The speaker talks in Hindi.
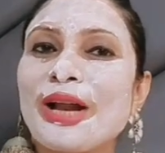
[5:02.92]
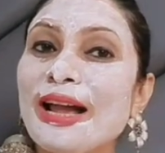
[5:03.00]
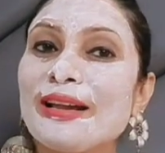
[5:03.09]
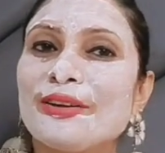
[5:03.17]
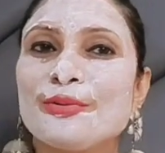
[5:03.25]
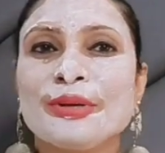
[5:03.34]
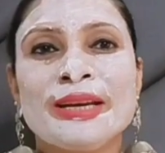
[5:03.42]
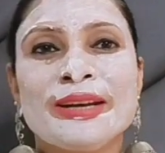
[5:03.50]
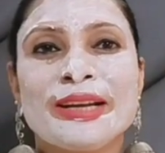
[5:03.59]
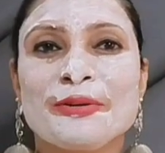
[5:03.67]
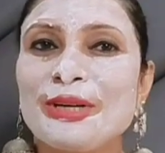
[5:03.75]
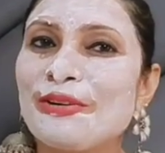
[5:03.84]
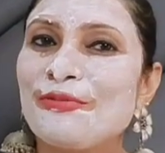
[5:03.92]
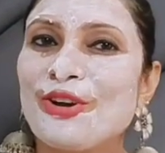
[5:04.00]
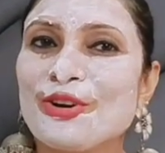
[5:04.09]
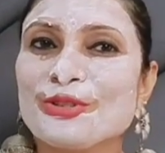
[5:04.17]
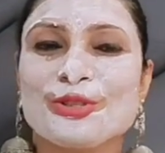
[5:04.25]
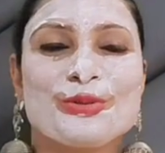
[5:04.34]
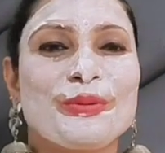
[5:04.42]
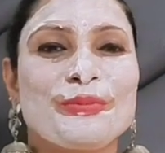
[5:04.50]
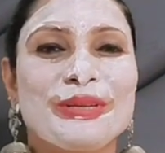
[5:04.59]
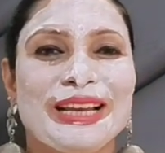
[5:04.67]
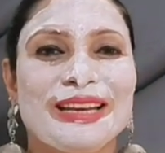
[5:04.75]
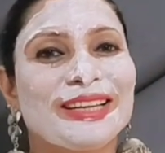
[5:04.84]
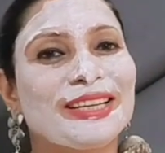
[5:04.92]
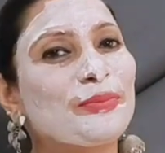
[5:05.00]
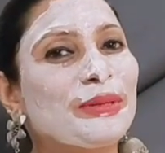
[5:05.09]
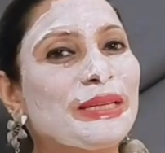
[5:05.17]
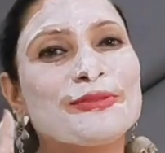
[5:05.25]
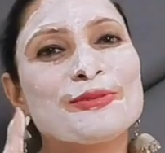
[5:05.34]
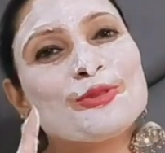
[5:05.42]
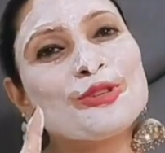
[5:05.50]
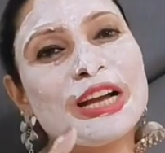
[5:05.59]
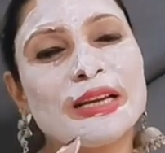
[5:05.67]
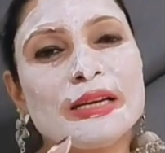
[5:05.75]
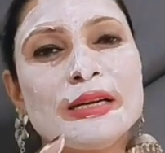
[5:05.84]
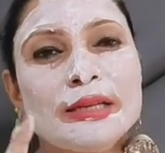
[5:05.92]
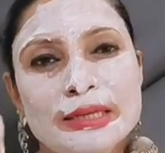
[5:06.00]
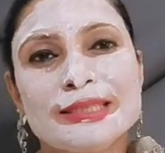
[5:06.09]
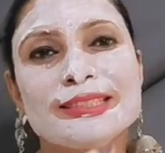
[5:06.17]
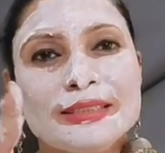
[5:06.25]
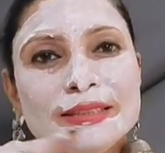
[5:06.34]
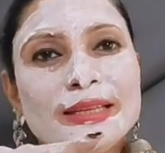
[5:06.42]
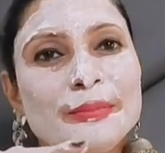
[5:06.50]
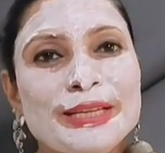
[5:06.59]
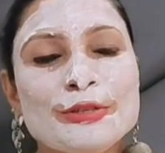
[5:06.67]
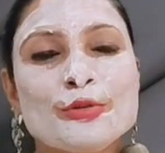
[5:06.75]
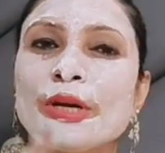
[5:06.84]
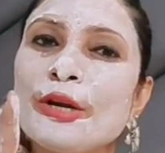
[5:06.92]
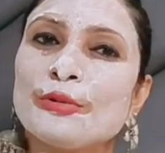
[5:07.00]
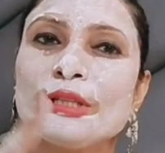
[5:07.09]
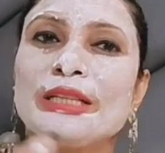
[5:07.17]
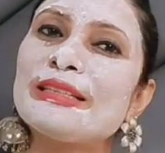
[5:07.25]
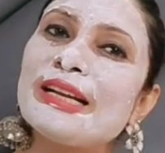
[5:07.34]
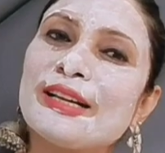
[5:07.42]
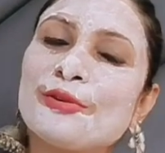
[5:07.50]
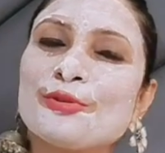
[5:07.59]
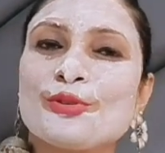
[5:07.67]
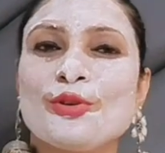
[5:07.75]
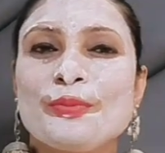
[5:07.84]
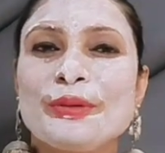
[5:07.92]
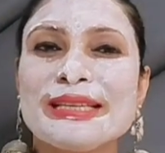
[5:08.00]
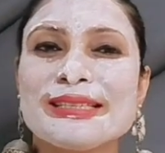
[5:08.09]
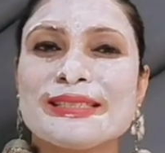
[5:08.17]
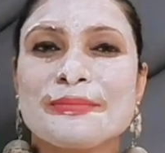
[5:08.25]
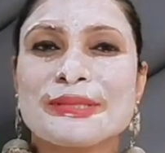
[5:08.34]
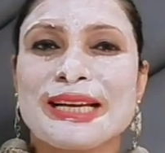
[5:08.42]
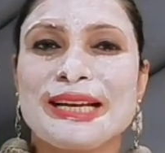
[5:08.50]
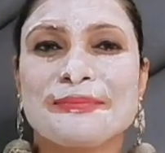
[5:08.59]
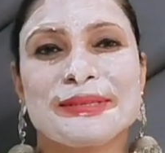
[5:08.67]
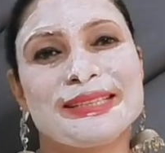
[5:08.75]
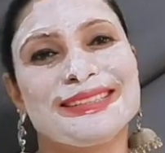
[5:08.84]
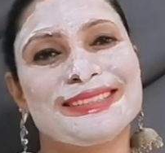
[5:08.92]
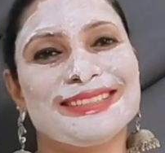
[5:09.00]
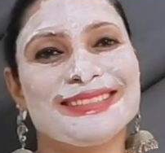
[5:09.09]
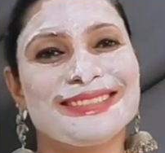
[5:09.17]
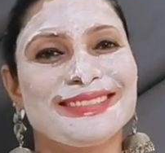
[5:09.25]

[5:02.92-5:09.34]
ट्राई करूँगी रेगुलर ब्लॉग्स उस पर भी डालने के तो प्लीज़ उसको जाके ना जितनी देर मैं सूख रहा है उतनी देर जाके उसको प्लीज़ सब्सक्राइब कर लीजिए